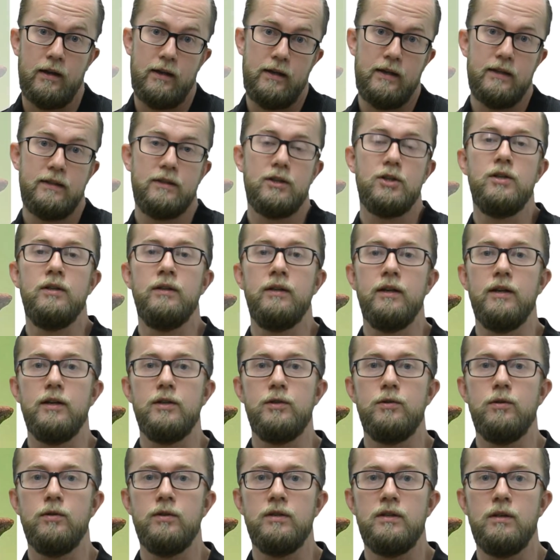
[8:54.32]
Jest też
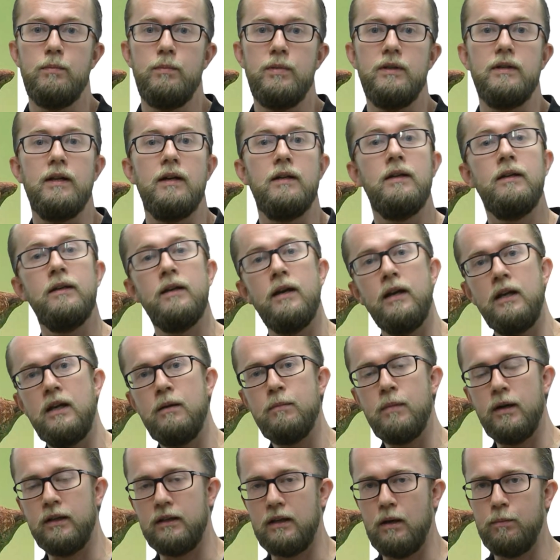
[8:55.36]
interesujące pytanie, na
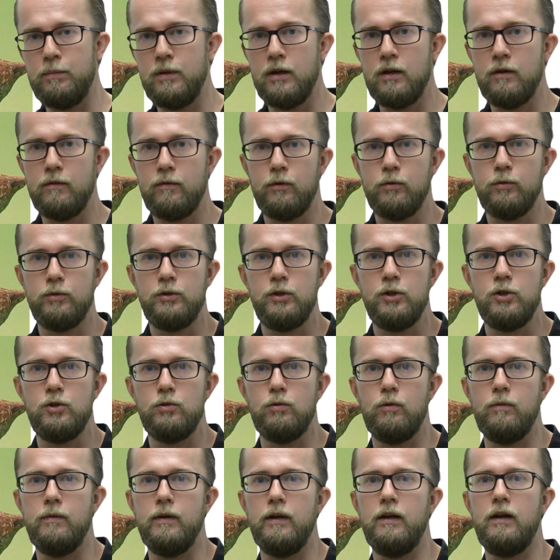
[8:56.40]
jakim etapie ewolucji
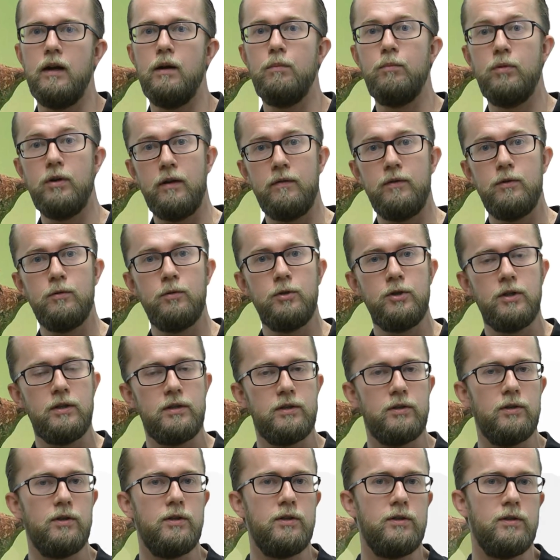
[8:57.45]
człowieka pojawiło się
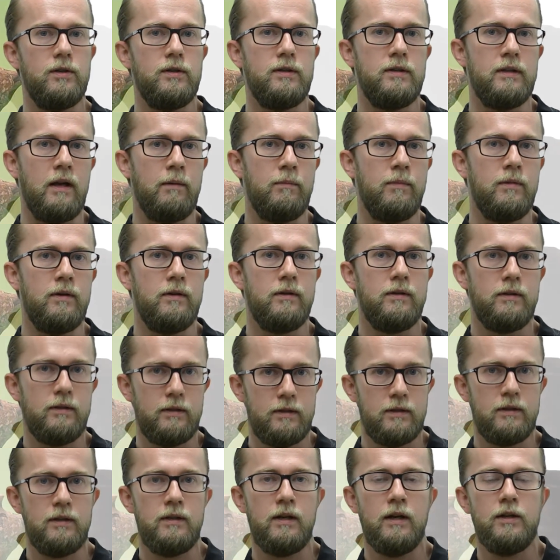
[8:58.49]
coś, co znamy
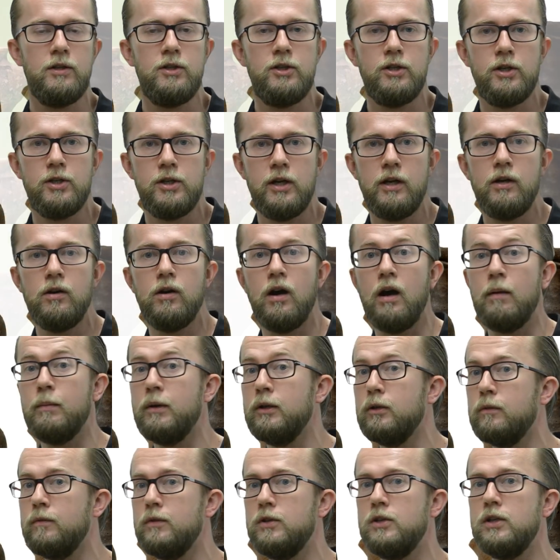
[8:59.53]
z dnia dzisiejszego, a
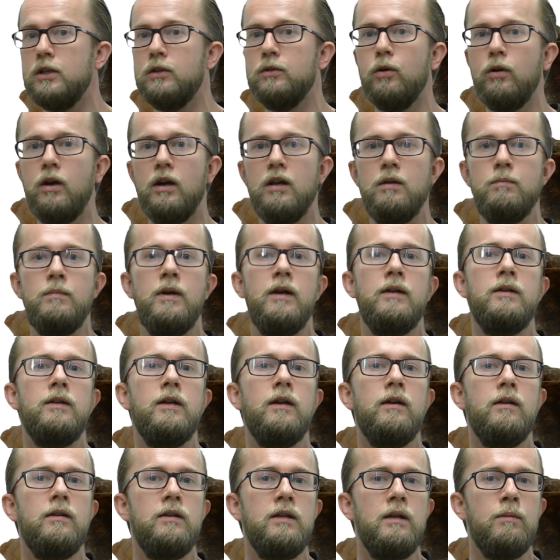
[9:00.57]
mianowicie
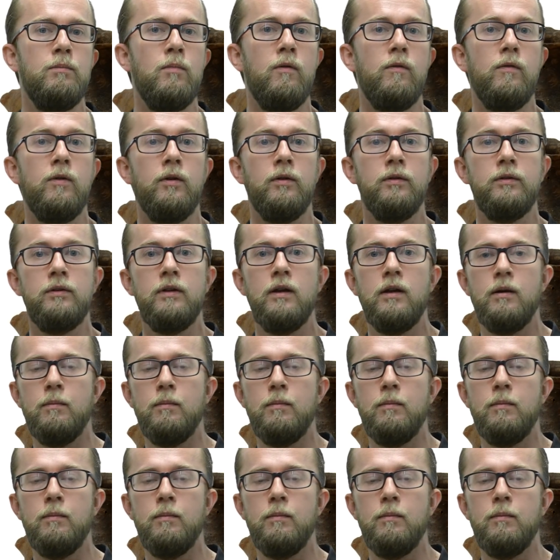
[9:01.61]
dokarmianie niemowląt